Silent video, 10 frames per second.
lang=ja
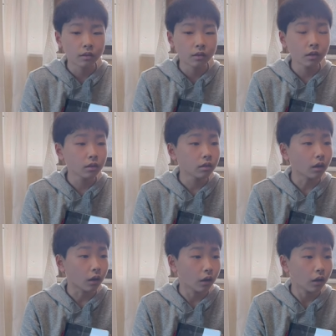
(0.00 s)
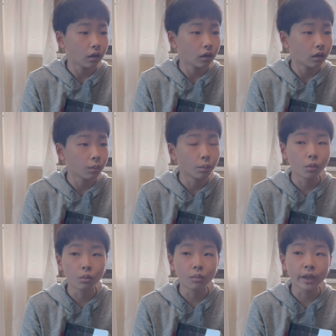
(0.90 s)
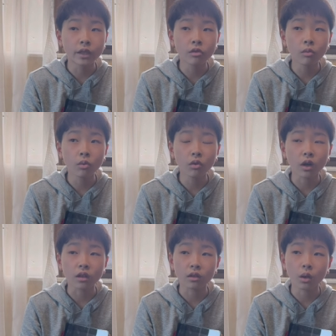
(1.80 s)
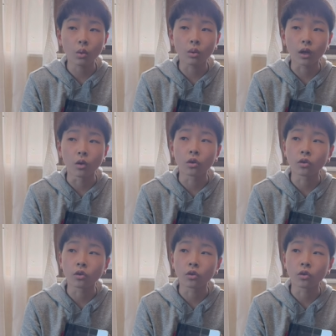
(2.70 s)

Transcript: だったら、もう別のもの買った方がよ